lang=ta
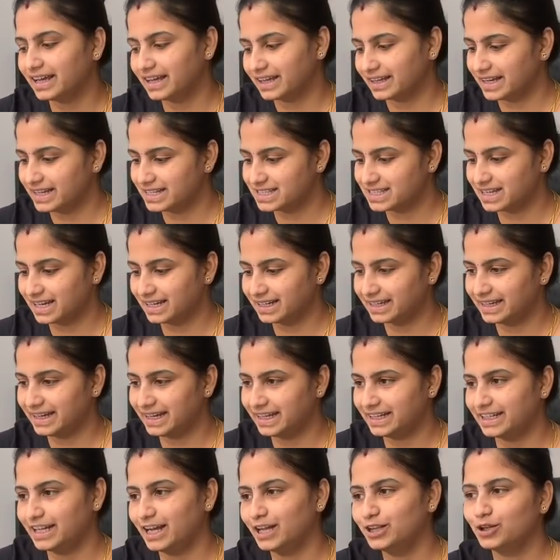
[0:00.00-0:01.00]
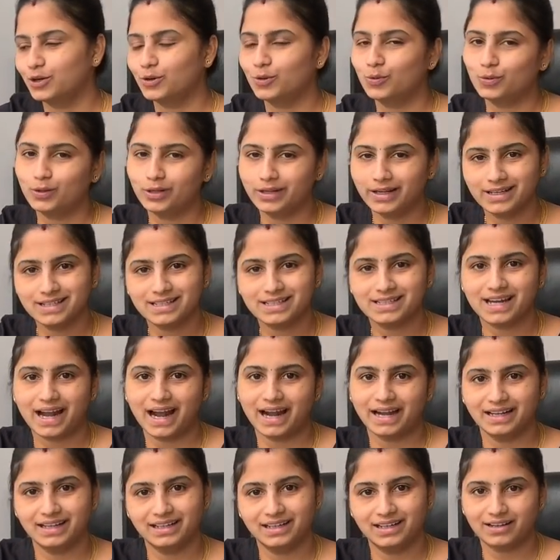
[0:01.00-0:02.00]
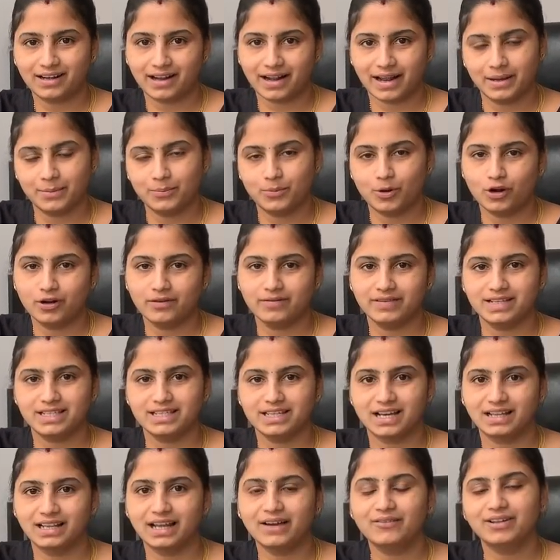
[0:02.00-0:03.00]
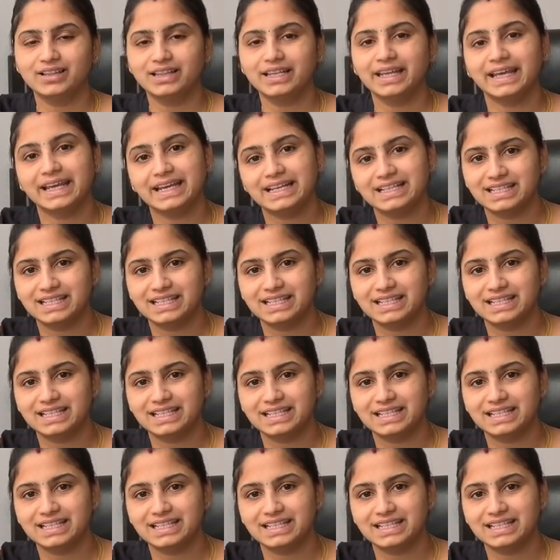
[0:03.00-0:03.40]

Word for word: கிச்சன் uh, கிட்ட அந்த குட்டி ஸ்டாண்ட் ட்ரைபாட் வச்சாதான் வந்து